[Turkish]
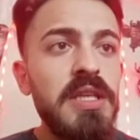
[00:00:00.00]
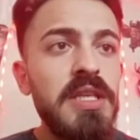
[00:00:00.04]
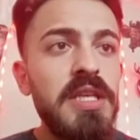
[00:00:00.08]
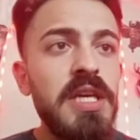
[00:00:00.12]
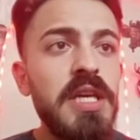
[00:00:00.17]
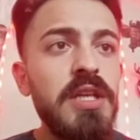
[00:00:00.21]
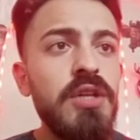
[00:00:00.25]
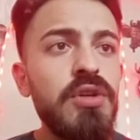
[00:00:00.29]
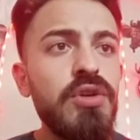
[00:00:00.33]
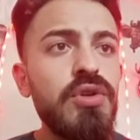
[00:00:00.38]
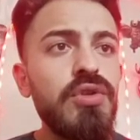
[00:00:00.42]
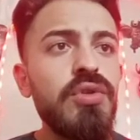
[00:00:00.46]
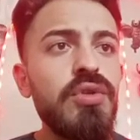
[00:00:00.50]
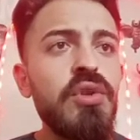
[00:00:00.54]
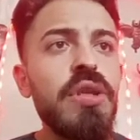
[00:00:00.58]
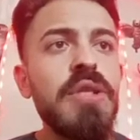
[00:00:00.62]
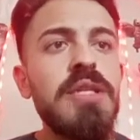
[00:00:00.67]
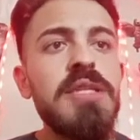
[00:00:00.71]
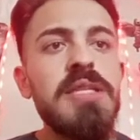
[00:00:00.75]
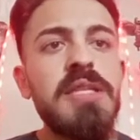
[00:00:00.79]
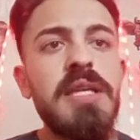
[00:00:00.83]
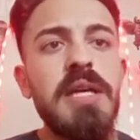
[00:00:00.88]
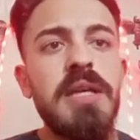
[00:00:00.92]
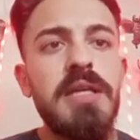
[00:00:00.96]
7 gün
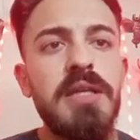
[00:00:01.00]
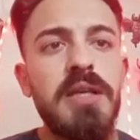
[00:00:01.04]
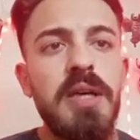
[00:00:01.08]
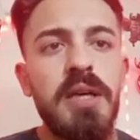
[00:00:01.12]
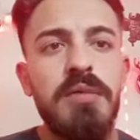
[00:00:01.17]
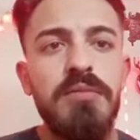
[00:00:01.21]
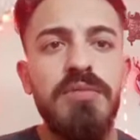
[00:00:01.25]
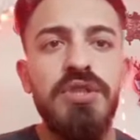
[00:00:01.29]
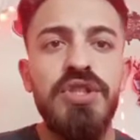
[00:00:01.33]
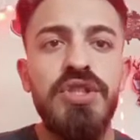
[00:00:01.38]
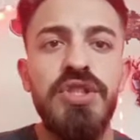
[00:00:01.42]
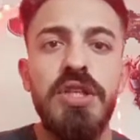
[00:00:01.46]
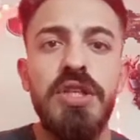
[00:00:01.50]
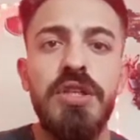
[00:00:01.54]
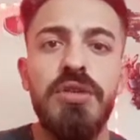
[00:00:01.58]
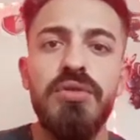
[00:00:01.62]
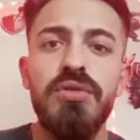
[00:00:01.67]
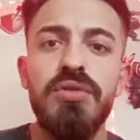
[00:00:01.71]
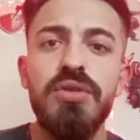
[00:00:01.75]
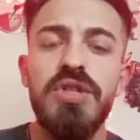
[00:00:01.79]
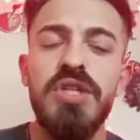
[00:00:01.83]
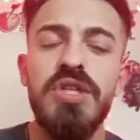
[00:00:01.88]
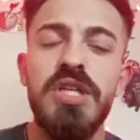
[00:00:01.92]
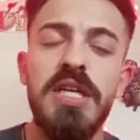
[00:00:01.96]
16 saat kalmış. 7
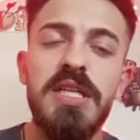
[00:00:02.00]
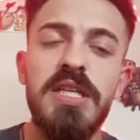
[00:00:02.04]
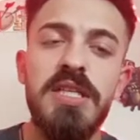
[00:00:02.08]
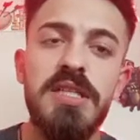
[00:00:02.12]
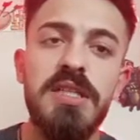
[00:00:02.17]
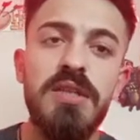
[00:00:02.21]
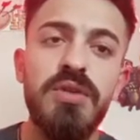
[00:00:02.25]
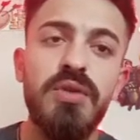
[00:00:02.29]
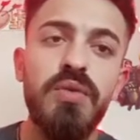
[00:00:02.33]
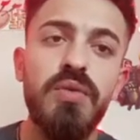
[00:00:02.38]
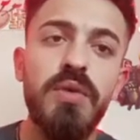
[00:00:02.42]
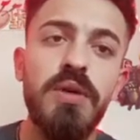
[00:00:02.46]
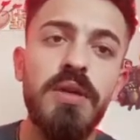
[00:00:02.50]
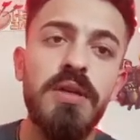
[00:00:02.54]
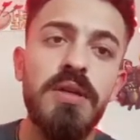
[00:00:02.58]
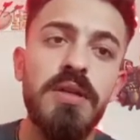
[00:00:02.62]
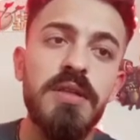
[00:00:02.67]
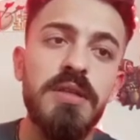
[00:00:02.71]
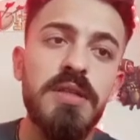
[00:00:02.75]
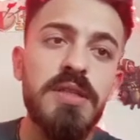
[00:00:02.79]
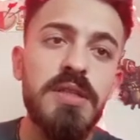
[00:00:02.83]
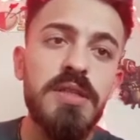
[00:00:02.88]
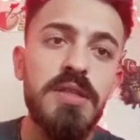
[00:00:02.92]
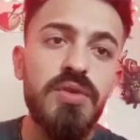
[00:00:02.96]
gün içerisinde
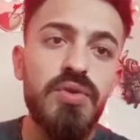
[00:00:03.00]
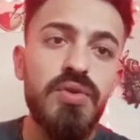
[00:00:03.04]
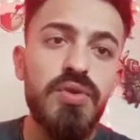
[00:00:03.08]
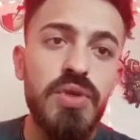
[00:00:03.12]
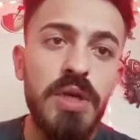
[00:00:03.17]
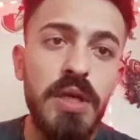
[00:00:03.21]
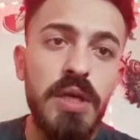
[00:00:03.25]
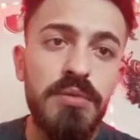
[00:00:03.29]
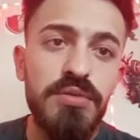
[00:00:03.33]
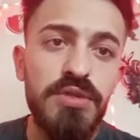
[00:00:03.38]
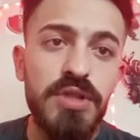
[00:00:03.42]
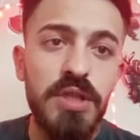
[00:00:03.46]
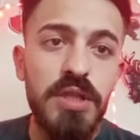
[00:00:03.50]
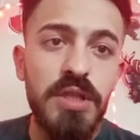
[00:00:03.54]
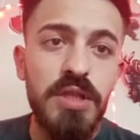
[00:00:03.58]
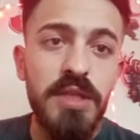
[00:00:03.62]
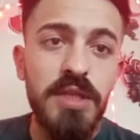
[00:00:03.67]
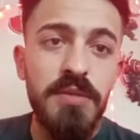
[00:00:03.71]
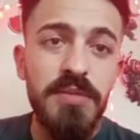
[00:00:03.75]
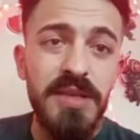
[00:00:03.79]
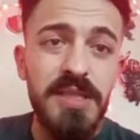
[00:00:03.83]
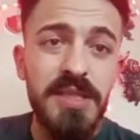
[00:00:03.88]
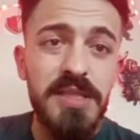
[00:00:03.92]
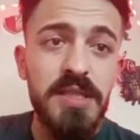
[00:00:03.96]
duvarlarınızı güzel bir
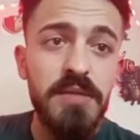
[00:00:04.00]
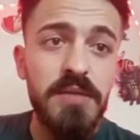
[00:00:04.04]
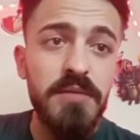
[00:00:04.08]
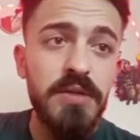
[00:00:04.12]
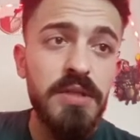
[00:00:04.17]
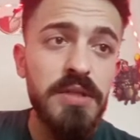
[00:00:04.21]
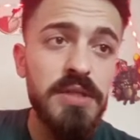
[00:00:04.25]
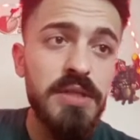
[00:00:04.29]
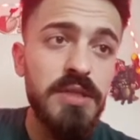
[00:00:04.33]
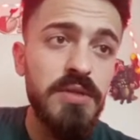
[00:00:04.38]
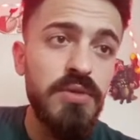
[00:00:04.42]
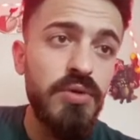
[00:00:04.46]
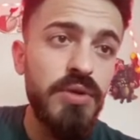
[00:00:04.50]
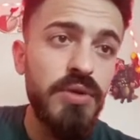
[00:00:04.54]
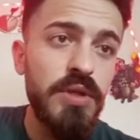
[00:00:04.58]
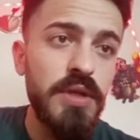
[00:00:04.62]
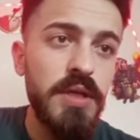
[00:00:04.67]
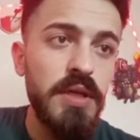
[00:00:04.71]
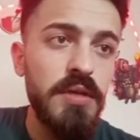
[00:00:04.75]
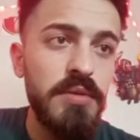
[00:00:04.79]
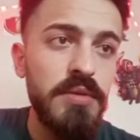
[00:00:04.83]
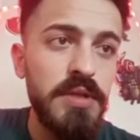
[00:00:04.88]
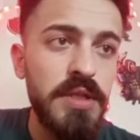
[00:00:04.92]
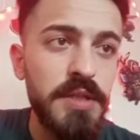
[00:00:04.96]
şekilde maxlamanızı
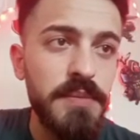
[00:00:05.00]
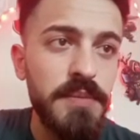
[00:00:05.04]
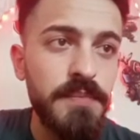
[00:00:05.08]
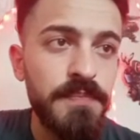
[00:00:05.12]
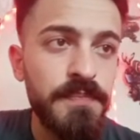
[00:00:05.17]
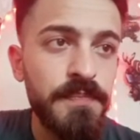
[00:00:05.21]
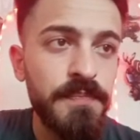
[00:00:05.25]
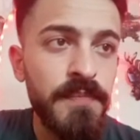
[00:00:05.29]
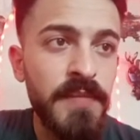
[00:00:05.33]
önerebilirim.